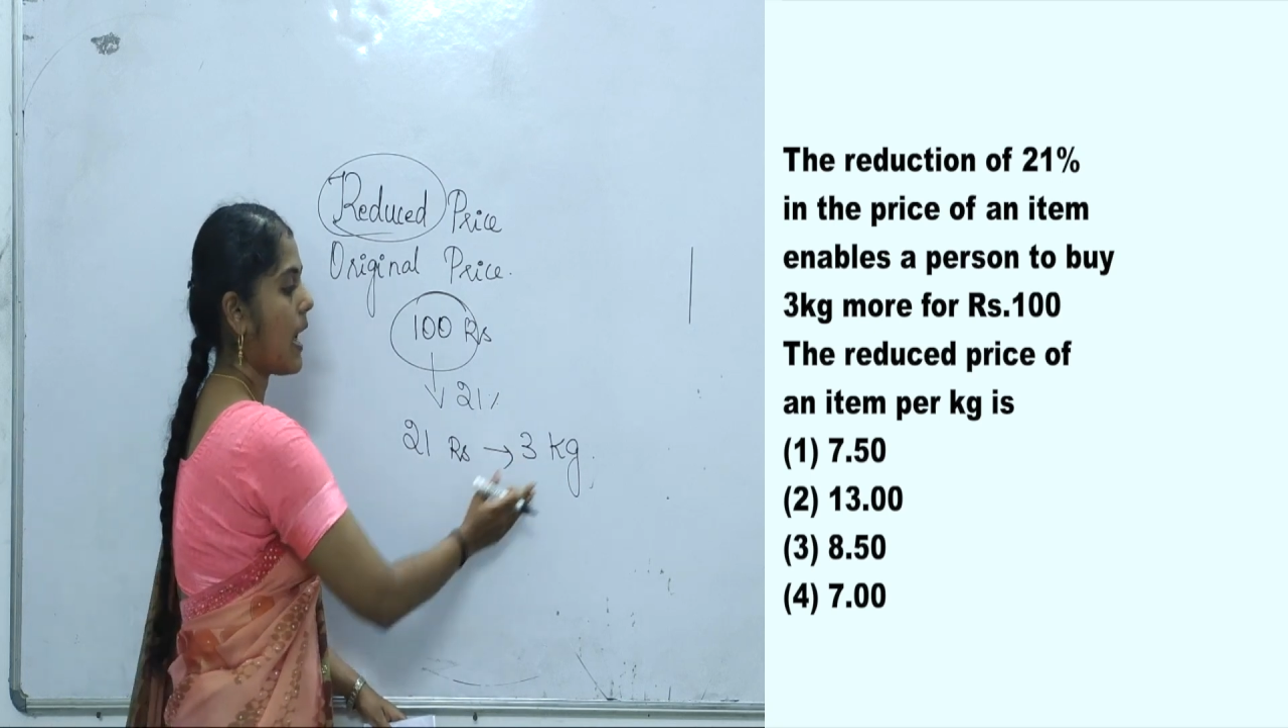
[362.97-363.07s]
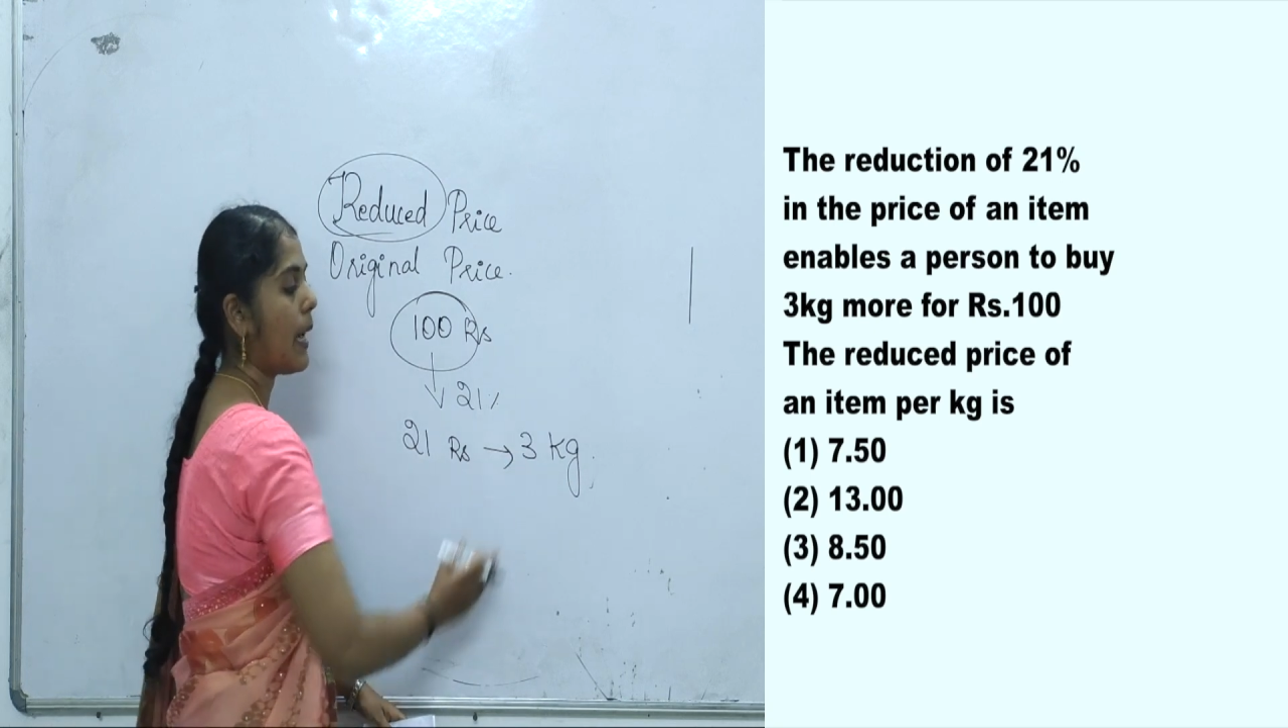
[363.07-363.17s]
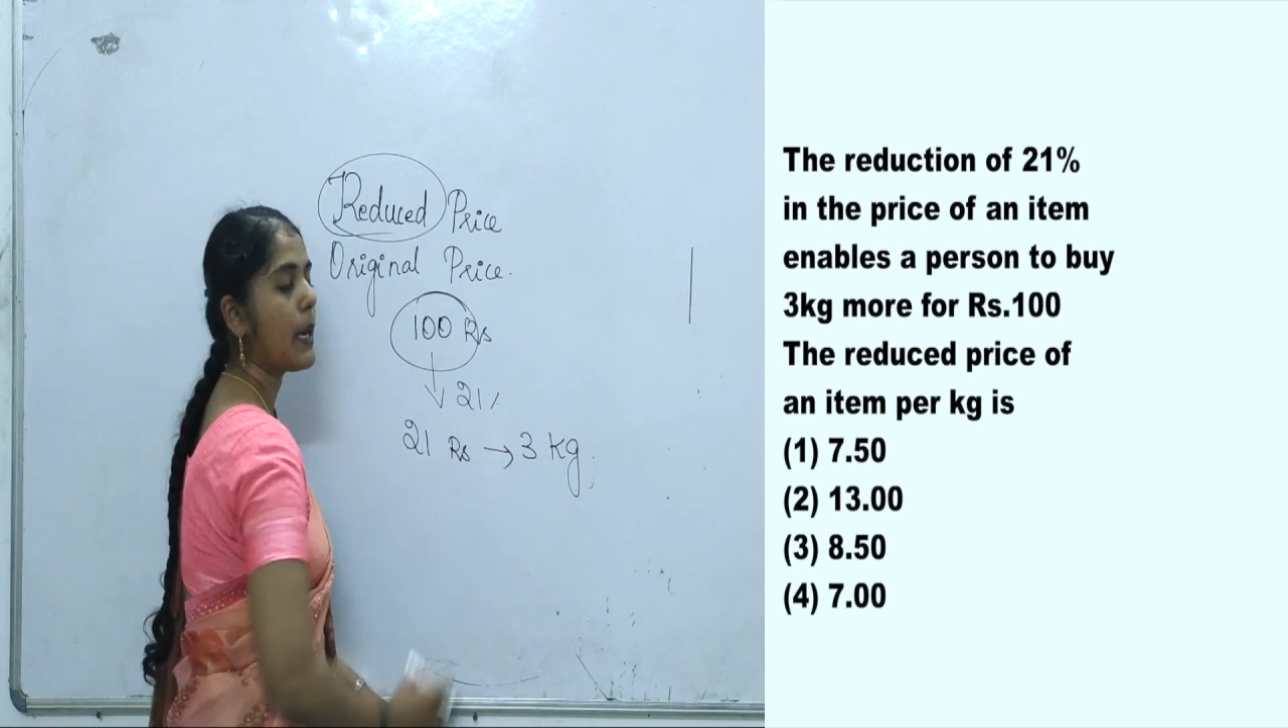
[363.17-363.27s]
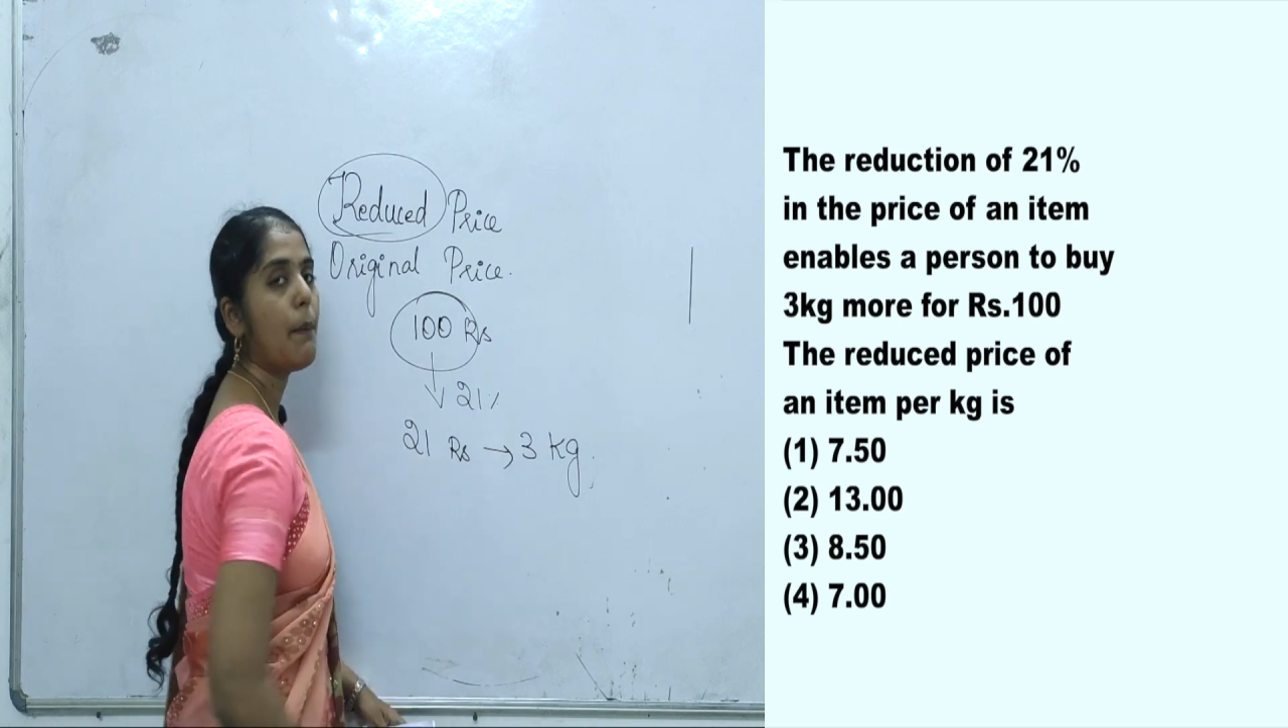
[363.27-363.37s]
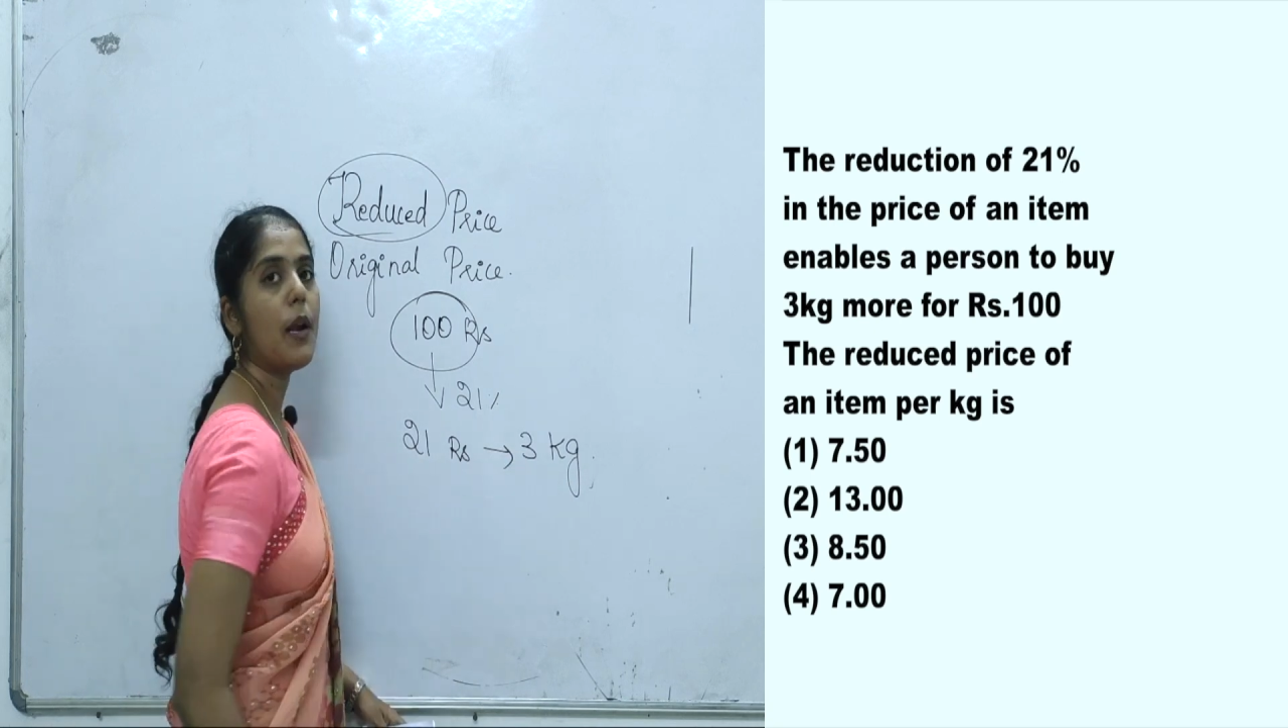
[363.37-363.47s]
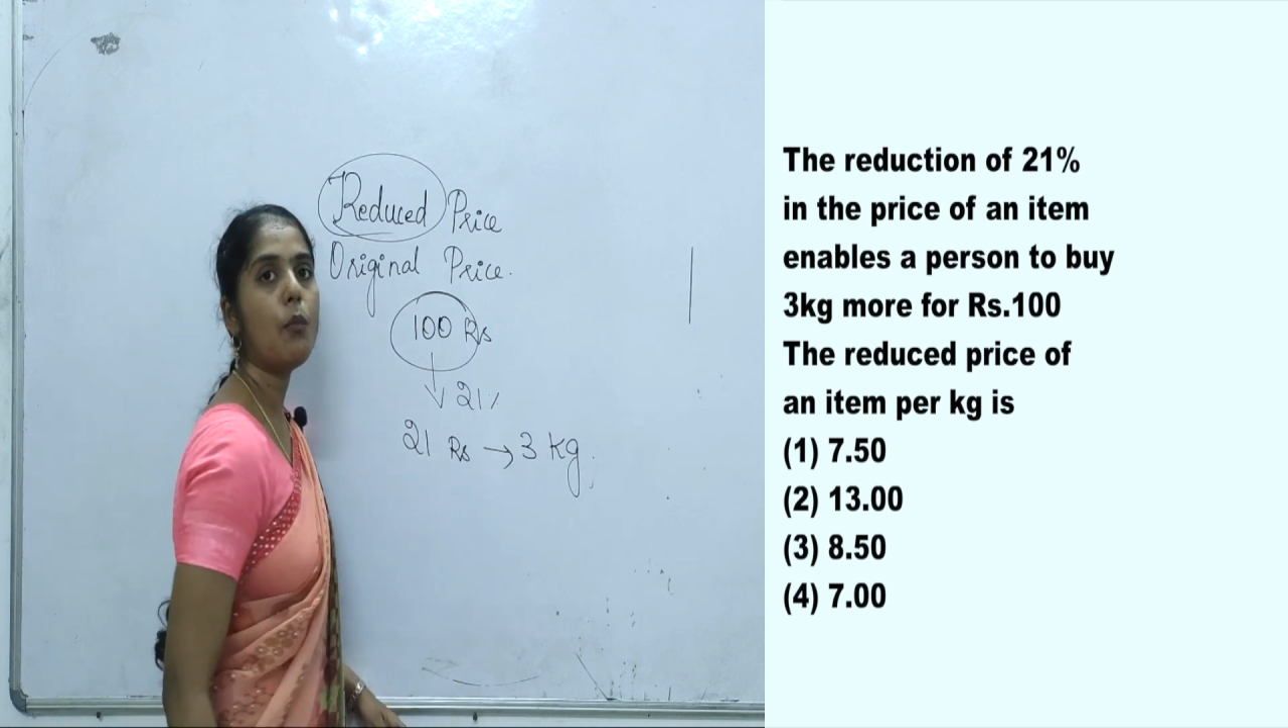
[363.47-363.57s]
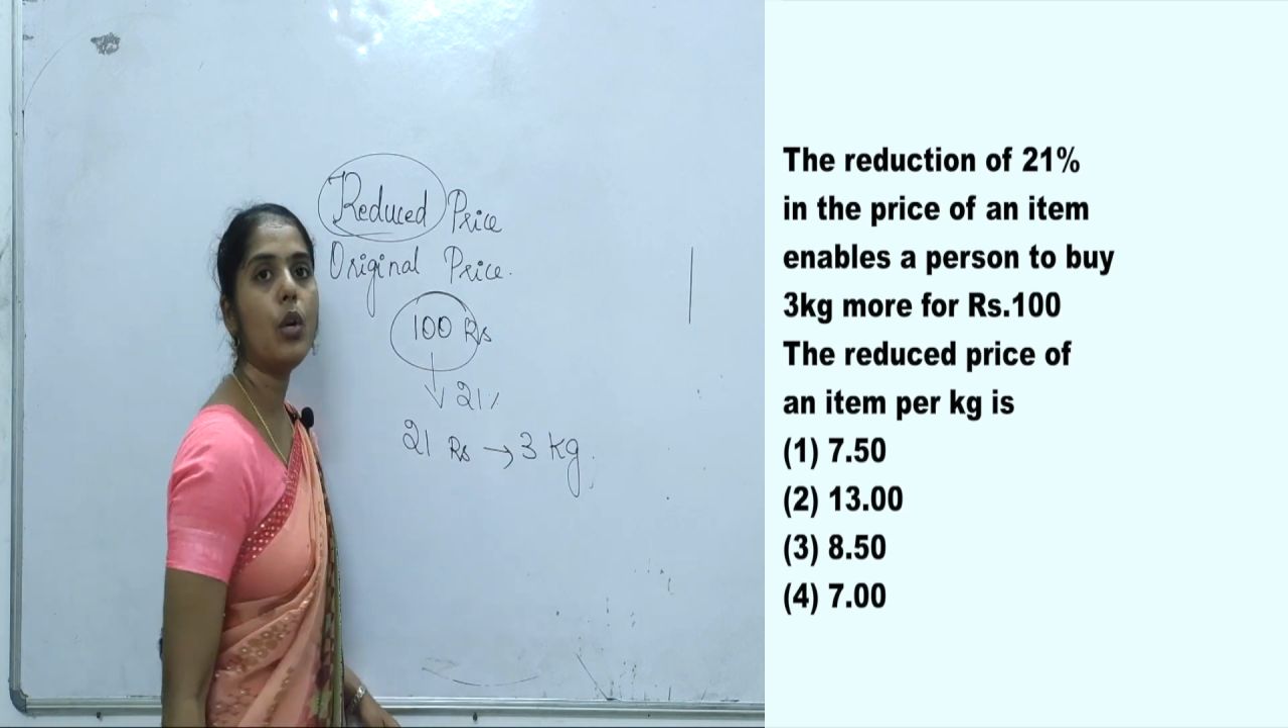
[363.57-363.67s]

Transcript: என்னால் என்ன பண்ண